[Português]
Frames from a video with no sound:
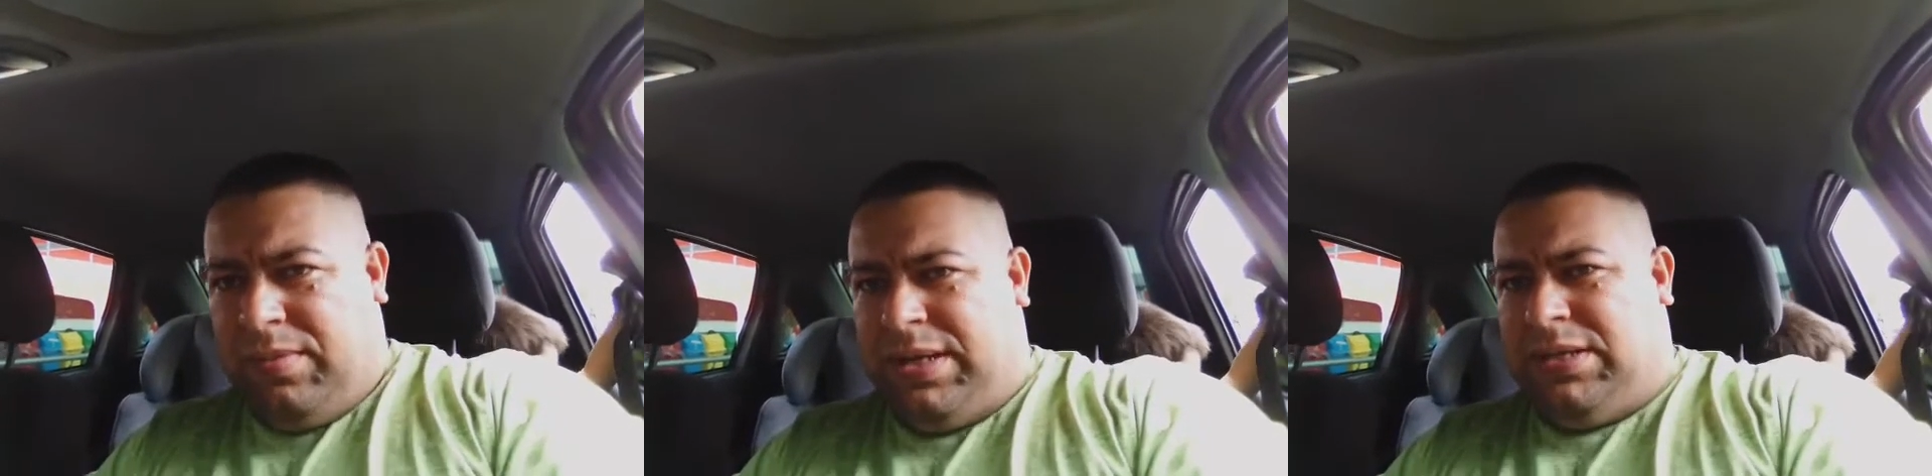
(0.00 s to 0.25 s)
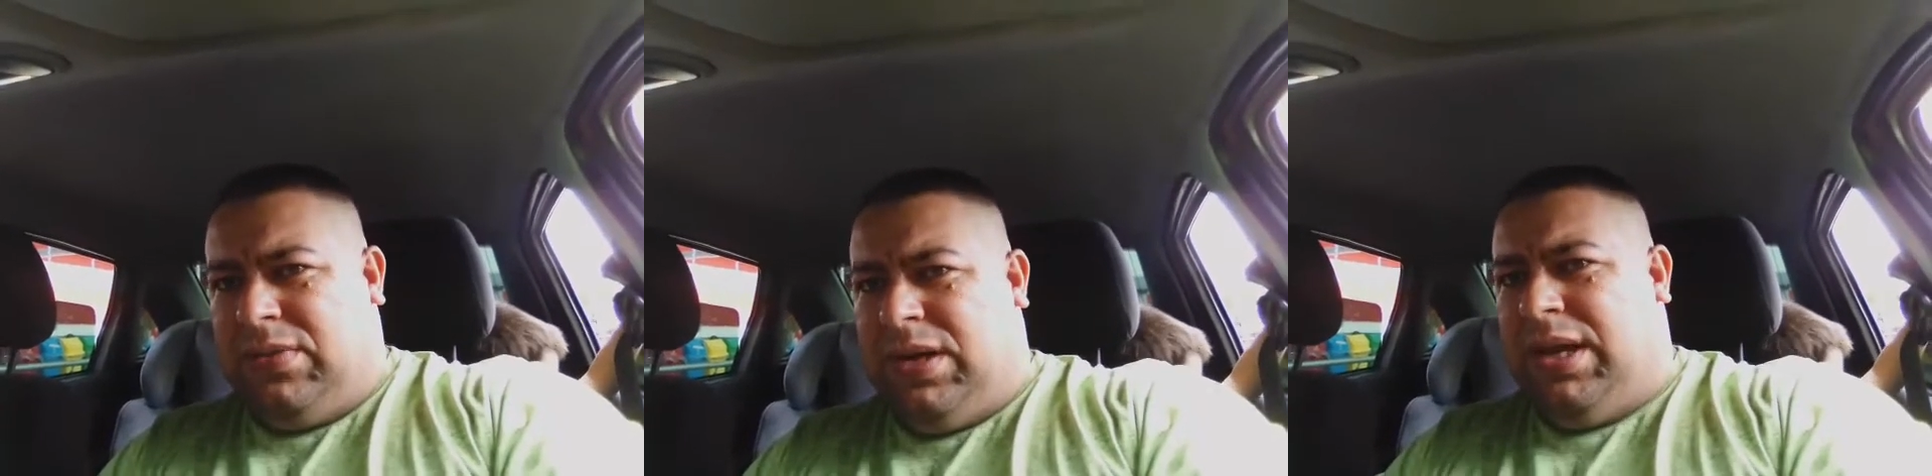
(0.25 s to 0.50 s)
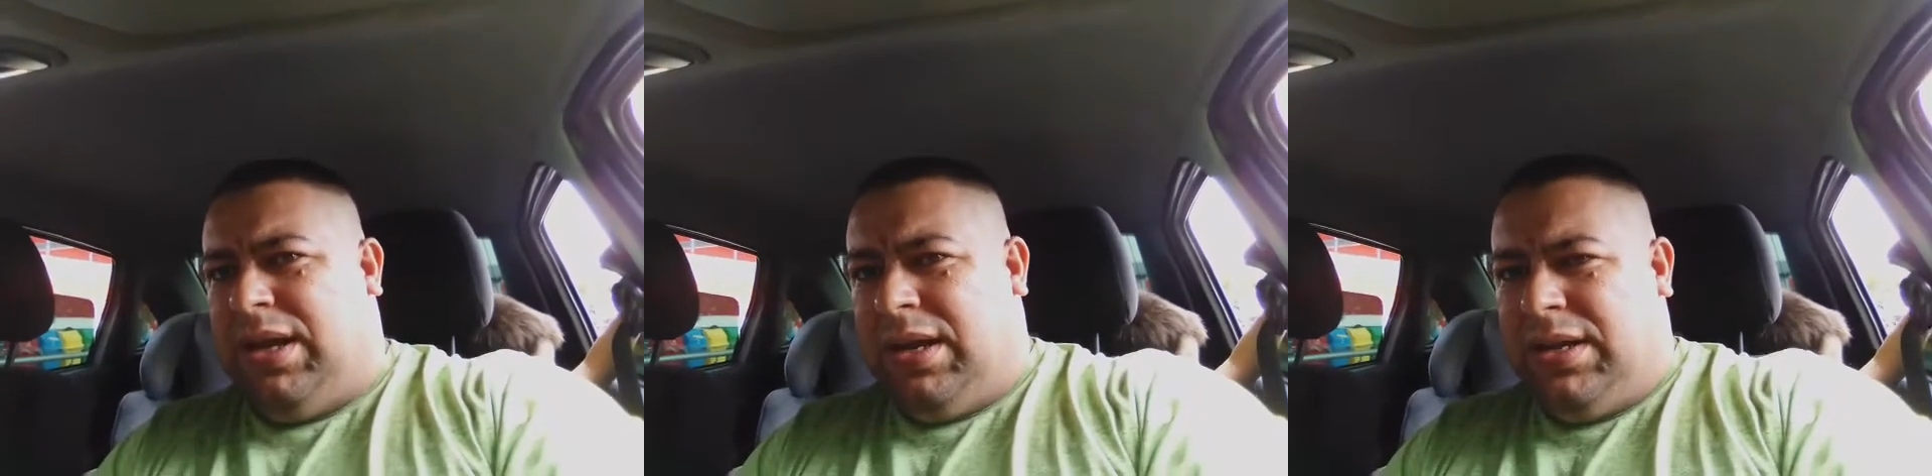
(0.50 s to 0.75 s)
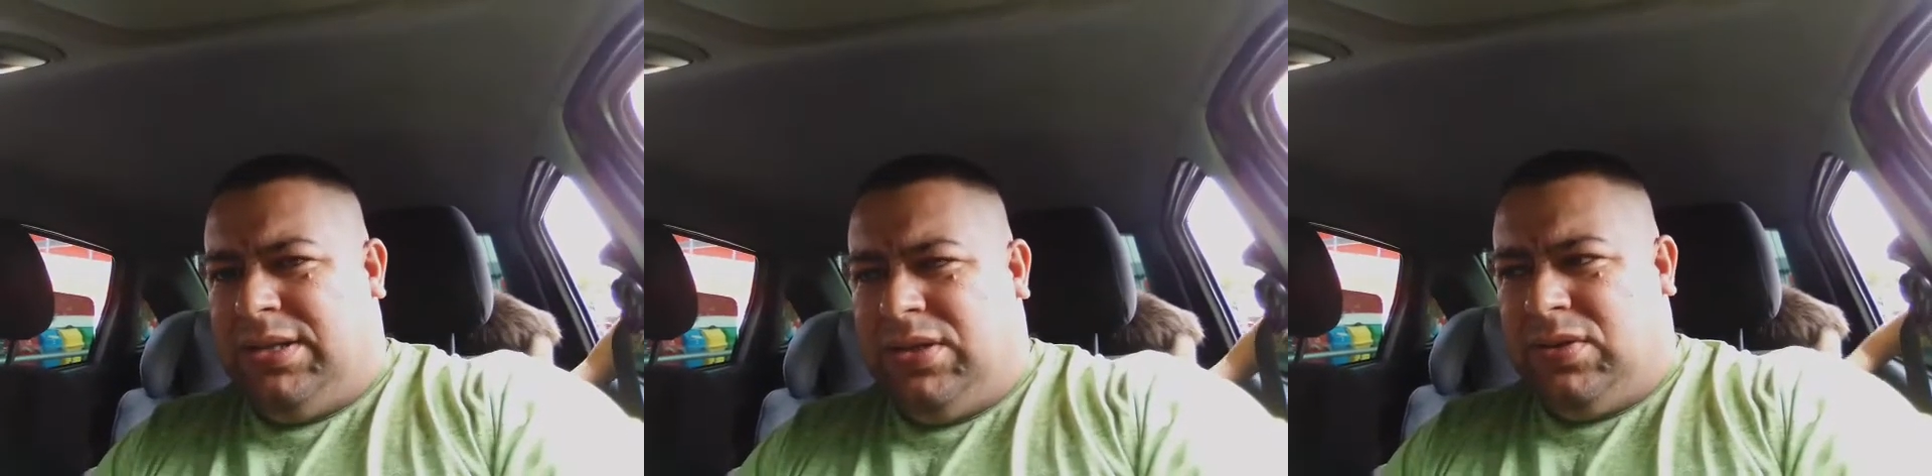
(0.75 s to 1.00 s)
Mas eu queria
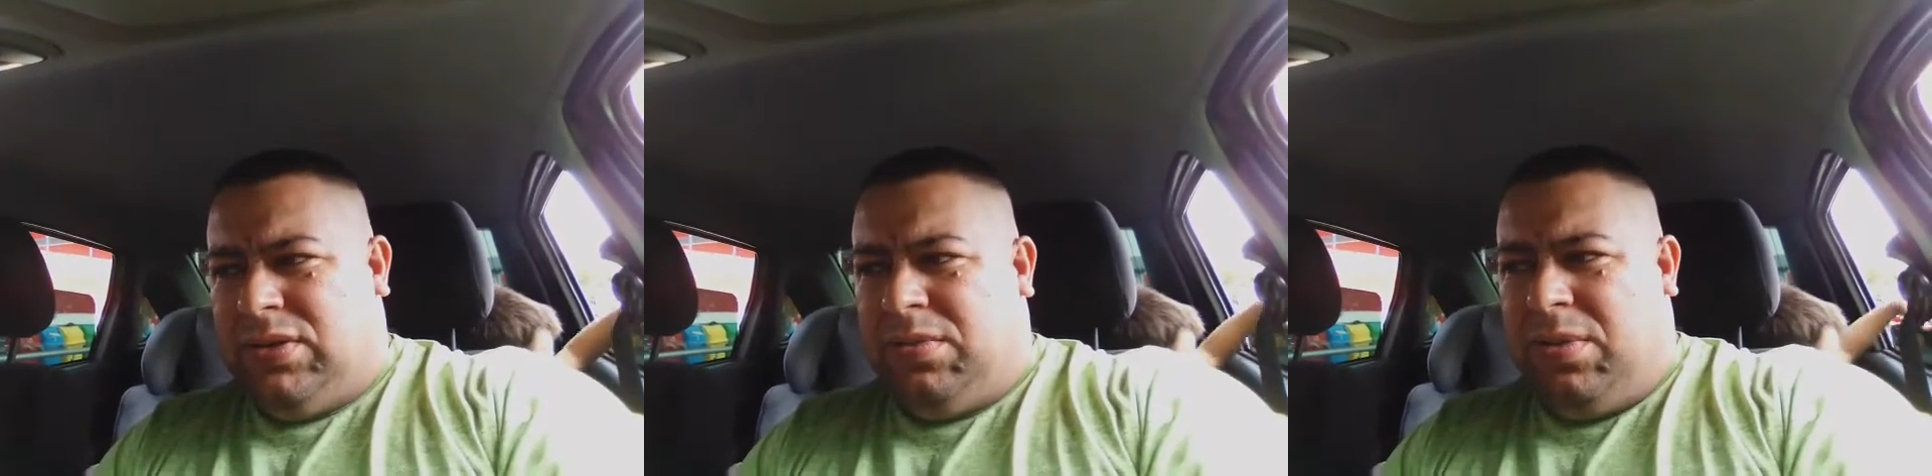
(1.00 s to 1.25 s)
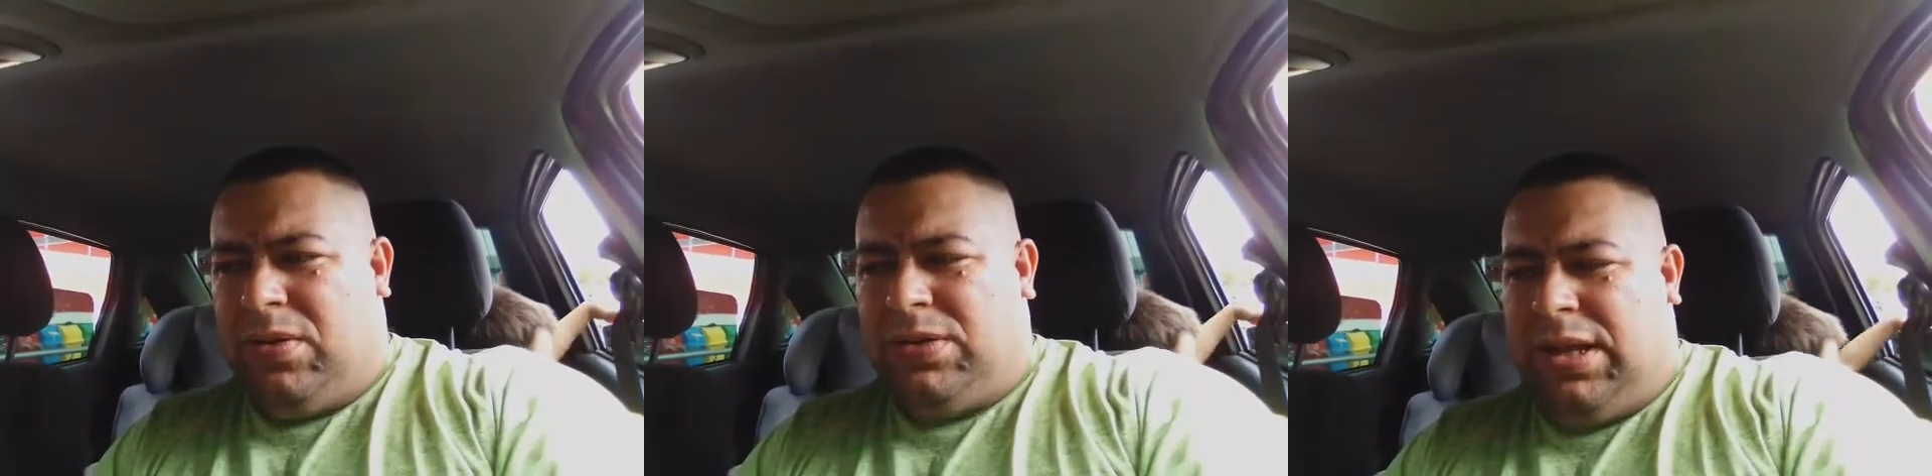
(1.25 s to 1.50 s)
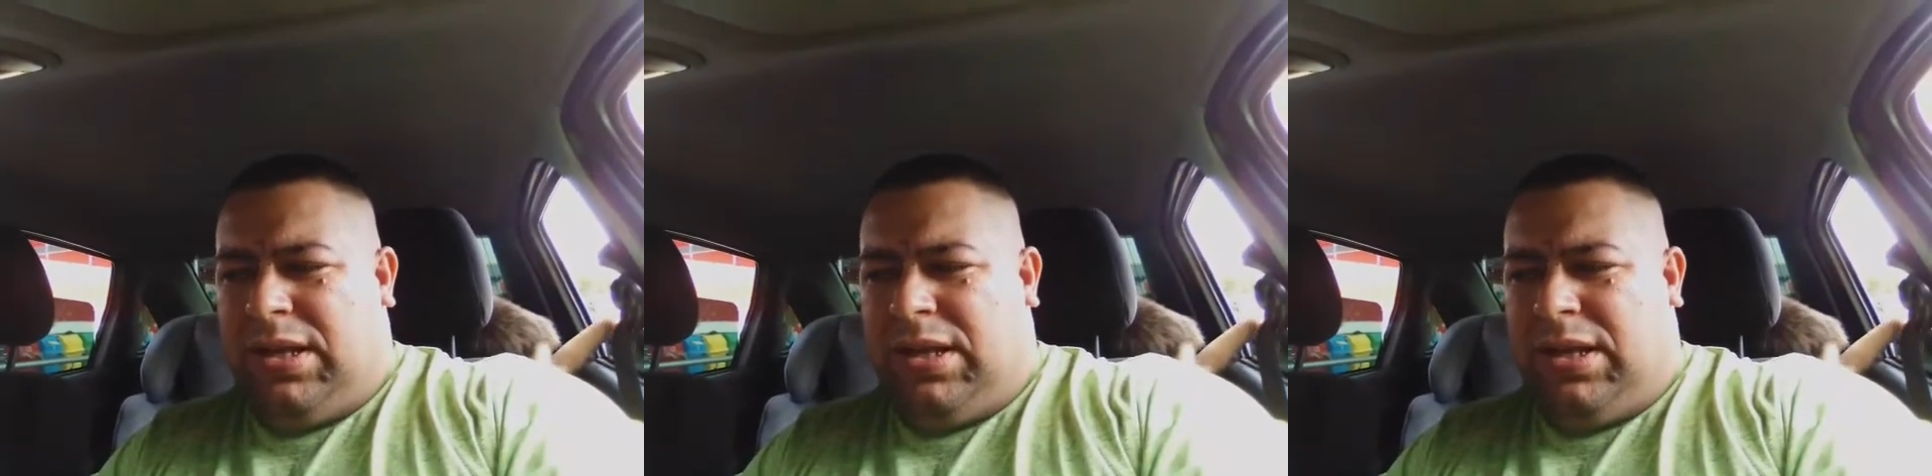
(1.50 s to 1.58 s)
agradecer os irmãos aí